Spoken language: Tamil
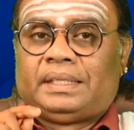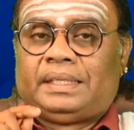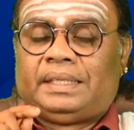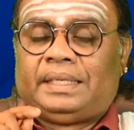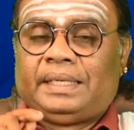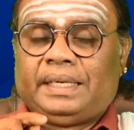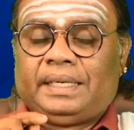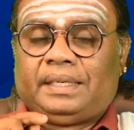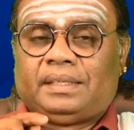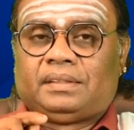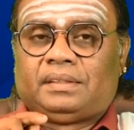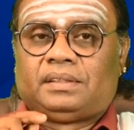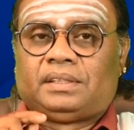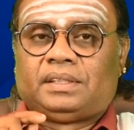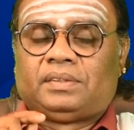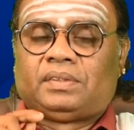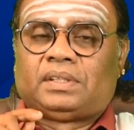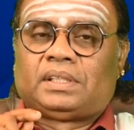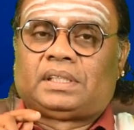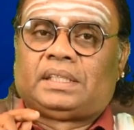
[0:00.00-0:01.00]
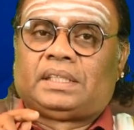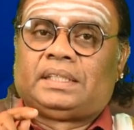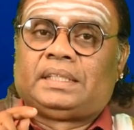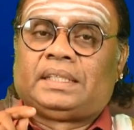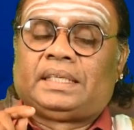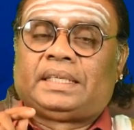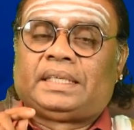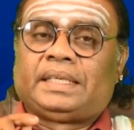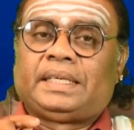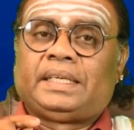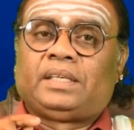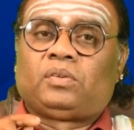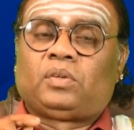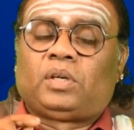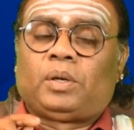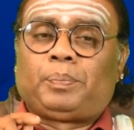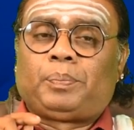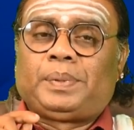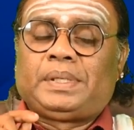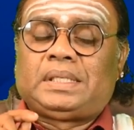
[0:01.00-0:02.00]
க்ரீன் இவங்களுக்கு இந்த க்ரீன்
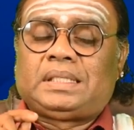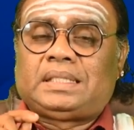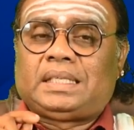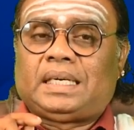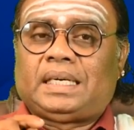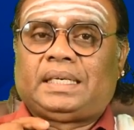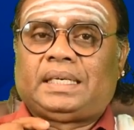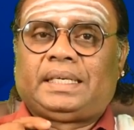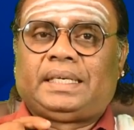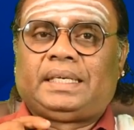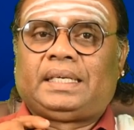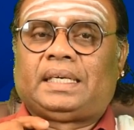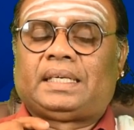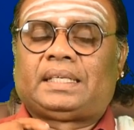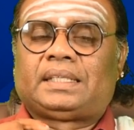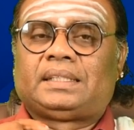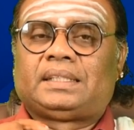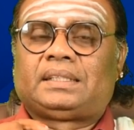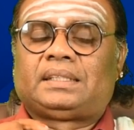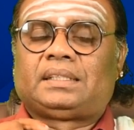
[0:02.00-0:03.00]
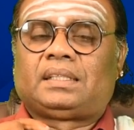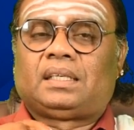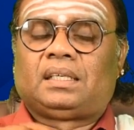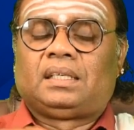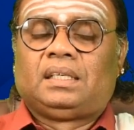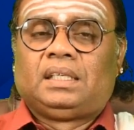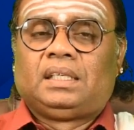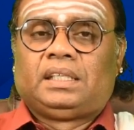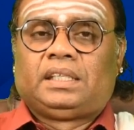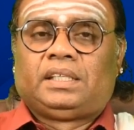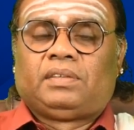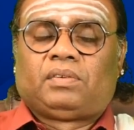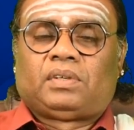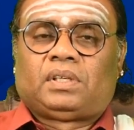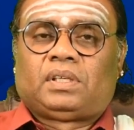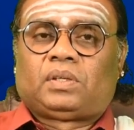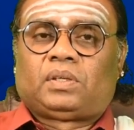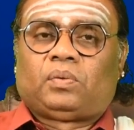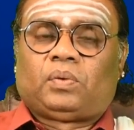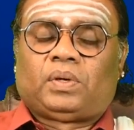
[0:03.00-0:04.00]
கூட பிஸ்தா க்ரீனாக இருந்துச்சுன்னா
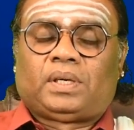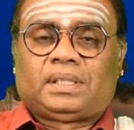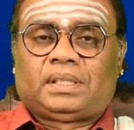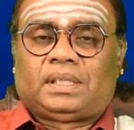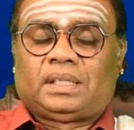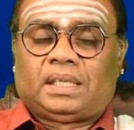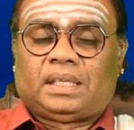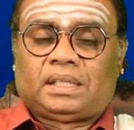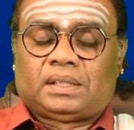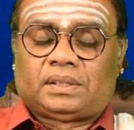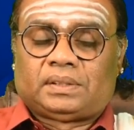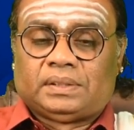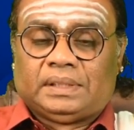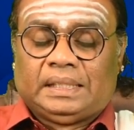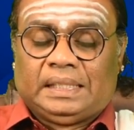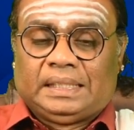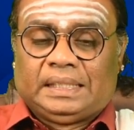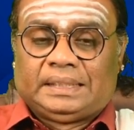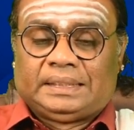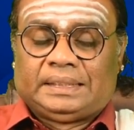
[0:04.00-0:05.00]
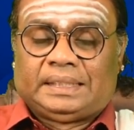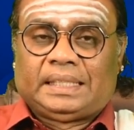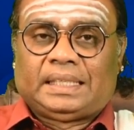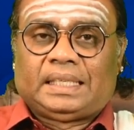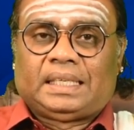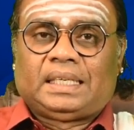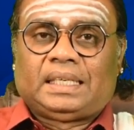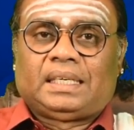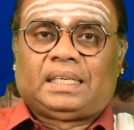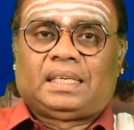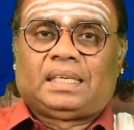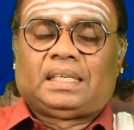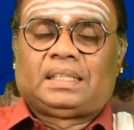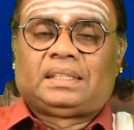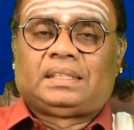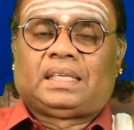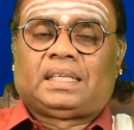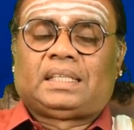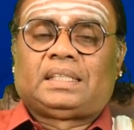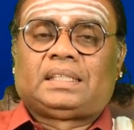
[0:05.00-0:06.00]
இவங்களுக்கு உகந்ததாக இருக்கும் ஜனநகால
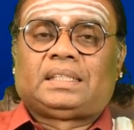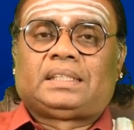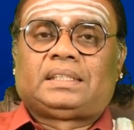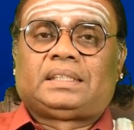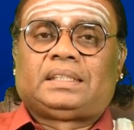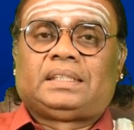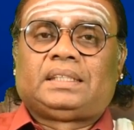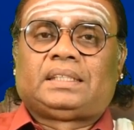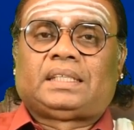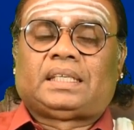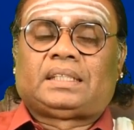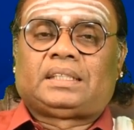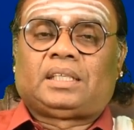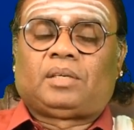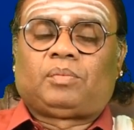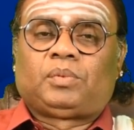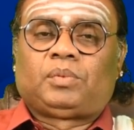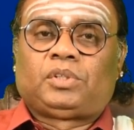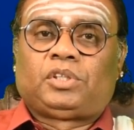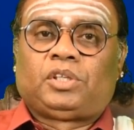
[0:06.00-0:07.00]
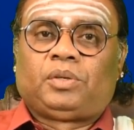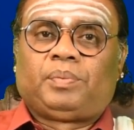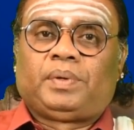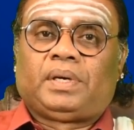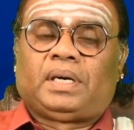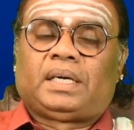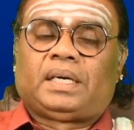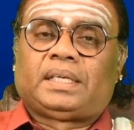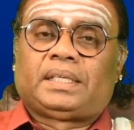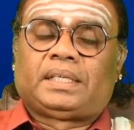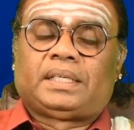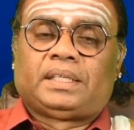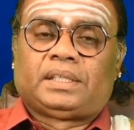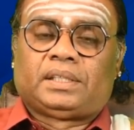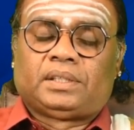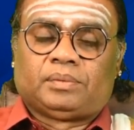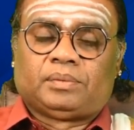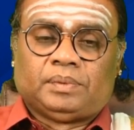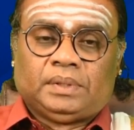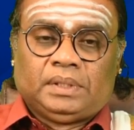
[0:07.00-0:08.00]
ஜாதகத்தையும் தசா புத்தியுமே ஆரோக்கியம்
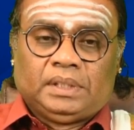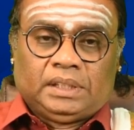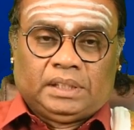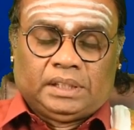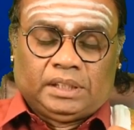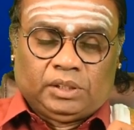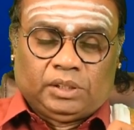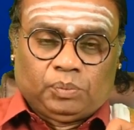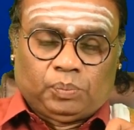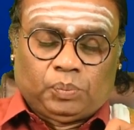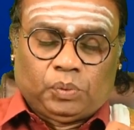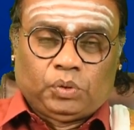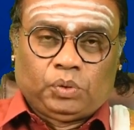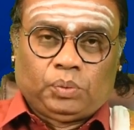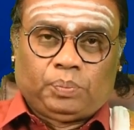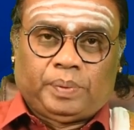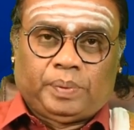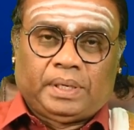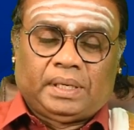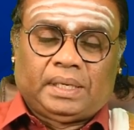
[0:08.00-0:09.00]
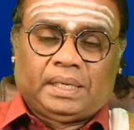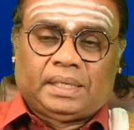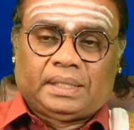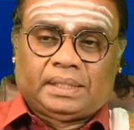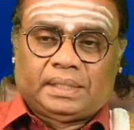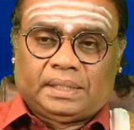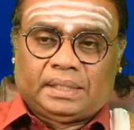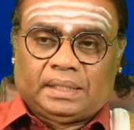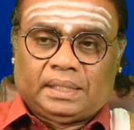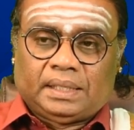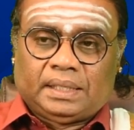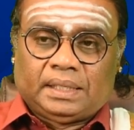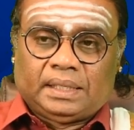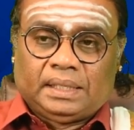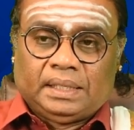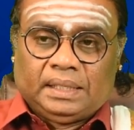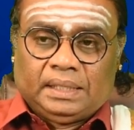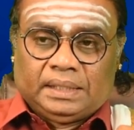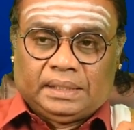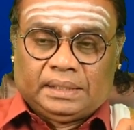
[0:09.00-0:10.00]
எடுக்கணும் இது பொது பலனாக இருக்கிறதுனால
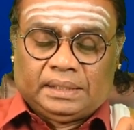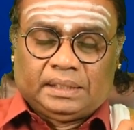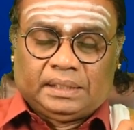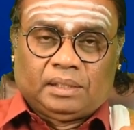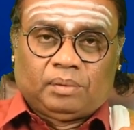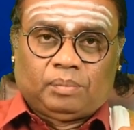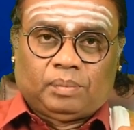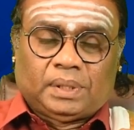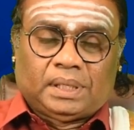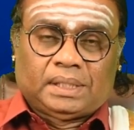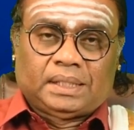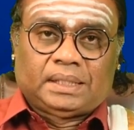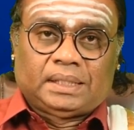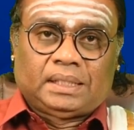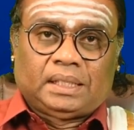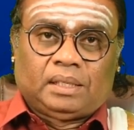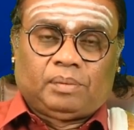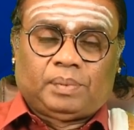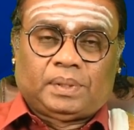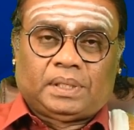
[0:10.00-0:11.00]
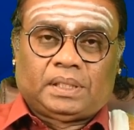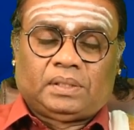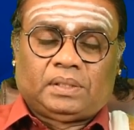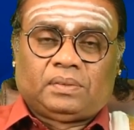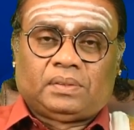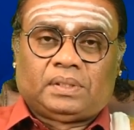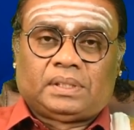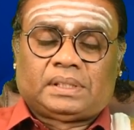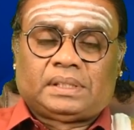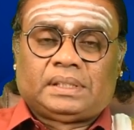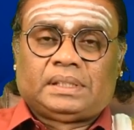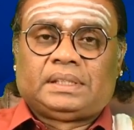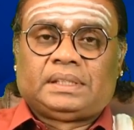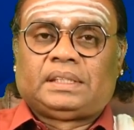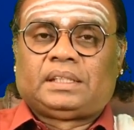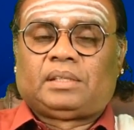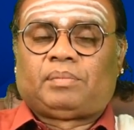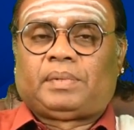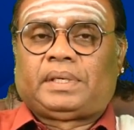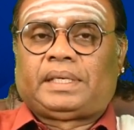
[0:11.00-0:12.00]
இந்த மாதத்தில் பிறந்தவங்களுக்கு
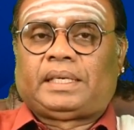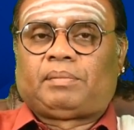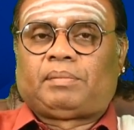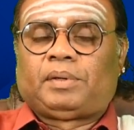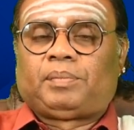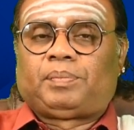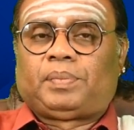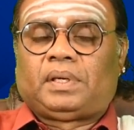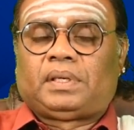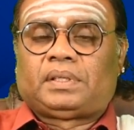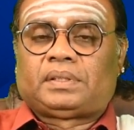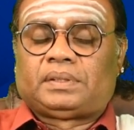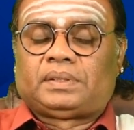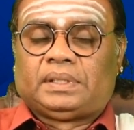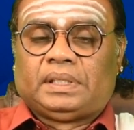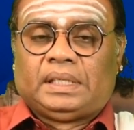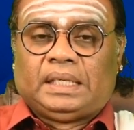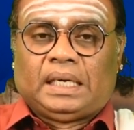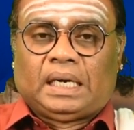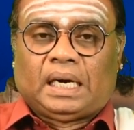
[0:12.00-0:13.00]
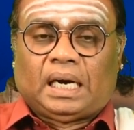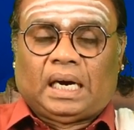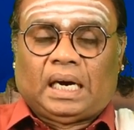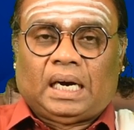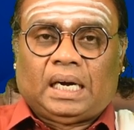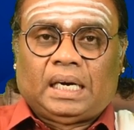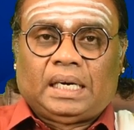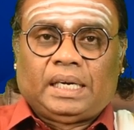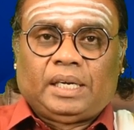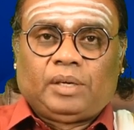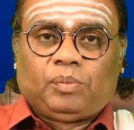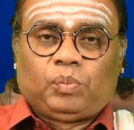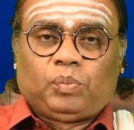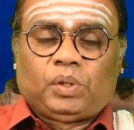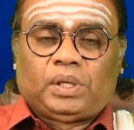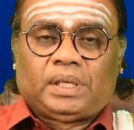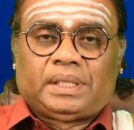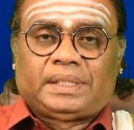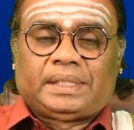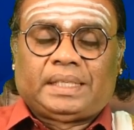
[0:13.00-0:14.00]
இந்த மாதிரி அமைப்புலாம் இருக்கும் ஆணை
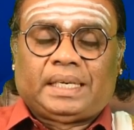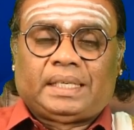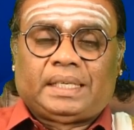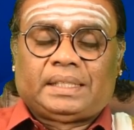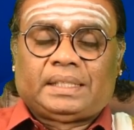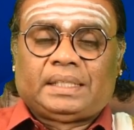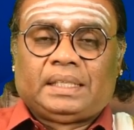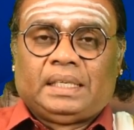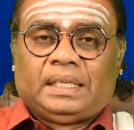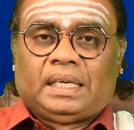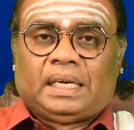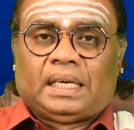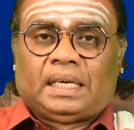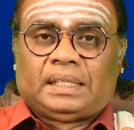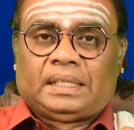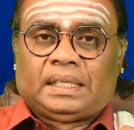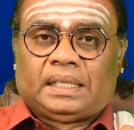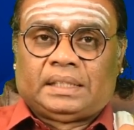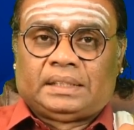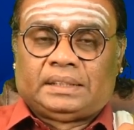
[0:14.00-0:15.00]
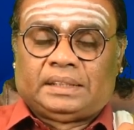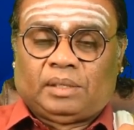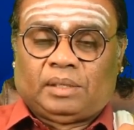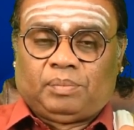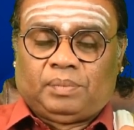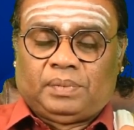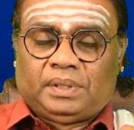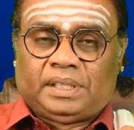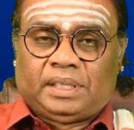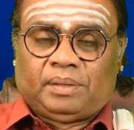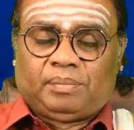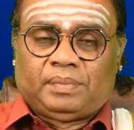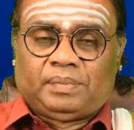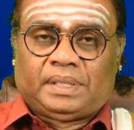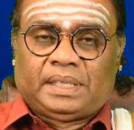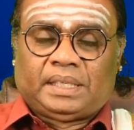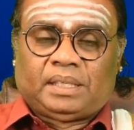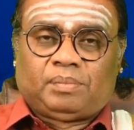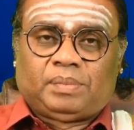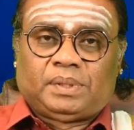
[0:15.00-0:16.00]
முகத்தான் அந்த ஜம் கம்
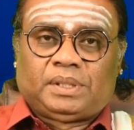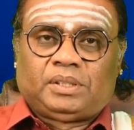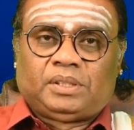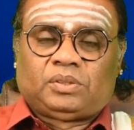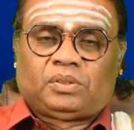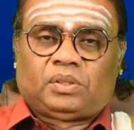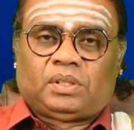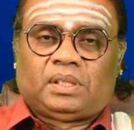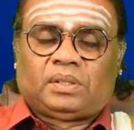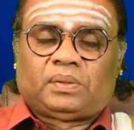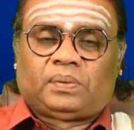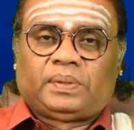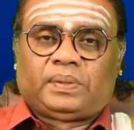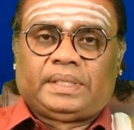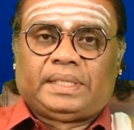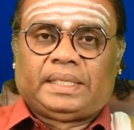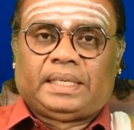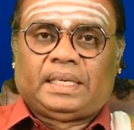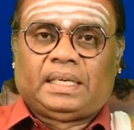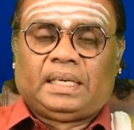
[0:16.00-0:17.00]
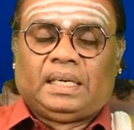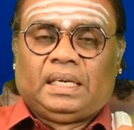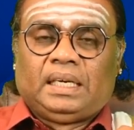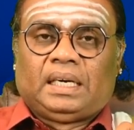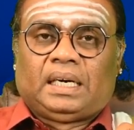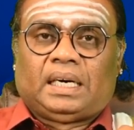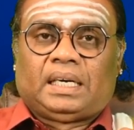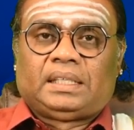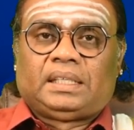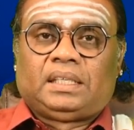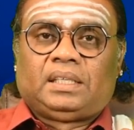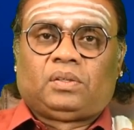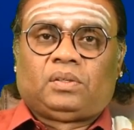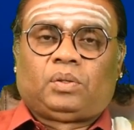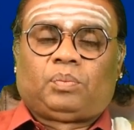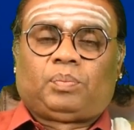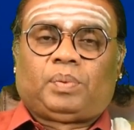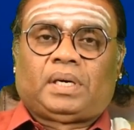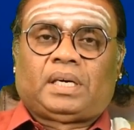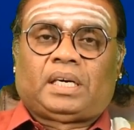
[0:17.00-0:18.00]
கணபதினு சொல்லக்கூடிய அதுலேயும்
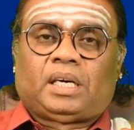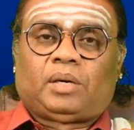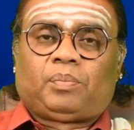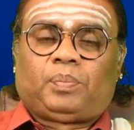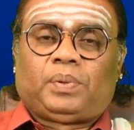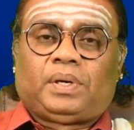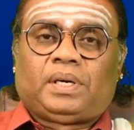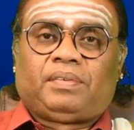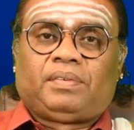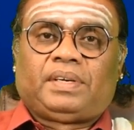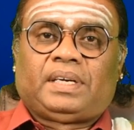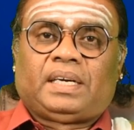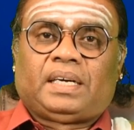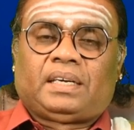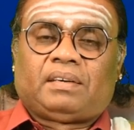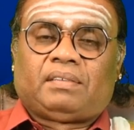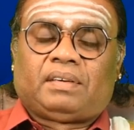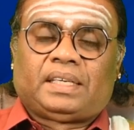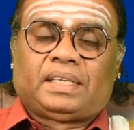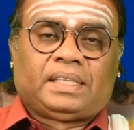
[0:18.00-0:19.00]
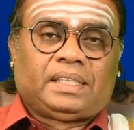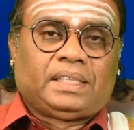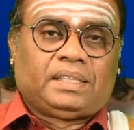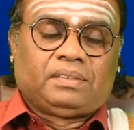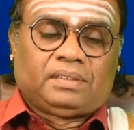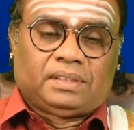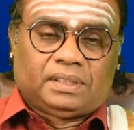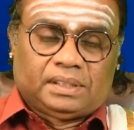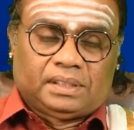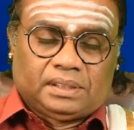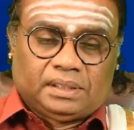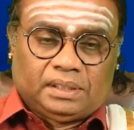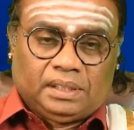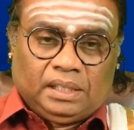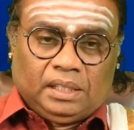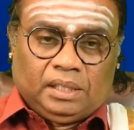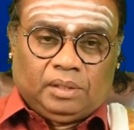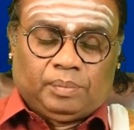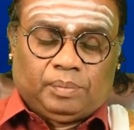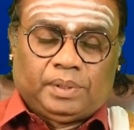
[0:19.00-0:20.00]
குறிப்பாக கற்பக விநாயகரை வணங்கிட்டு வருது
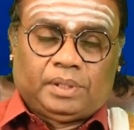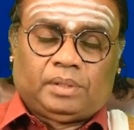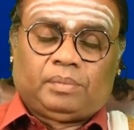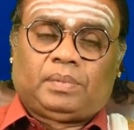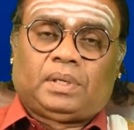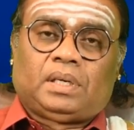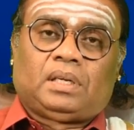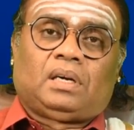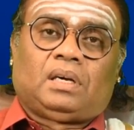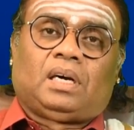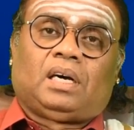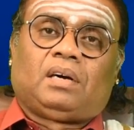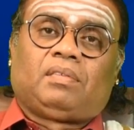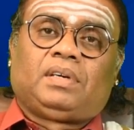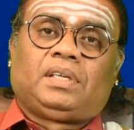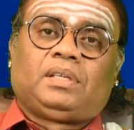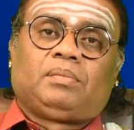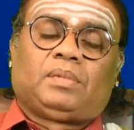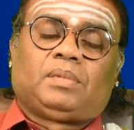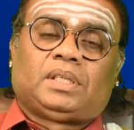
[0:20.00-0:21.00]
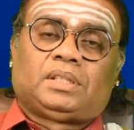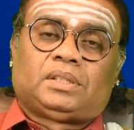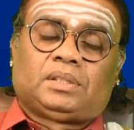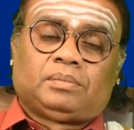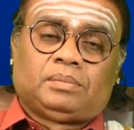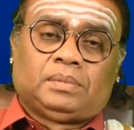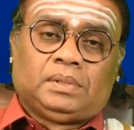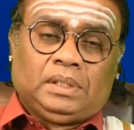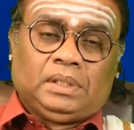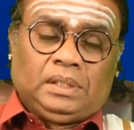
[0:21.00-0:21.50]
பெரும்பாலும் ஆவணி மாதம்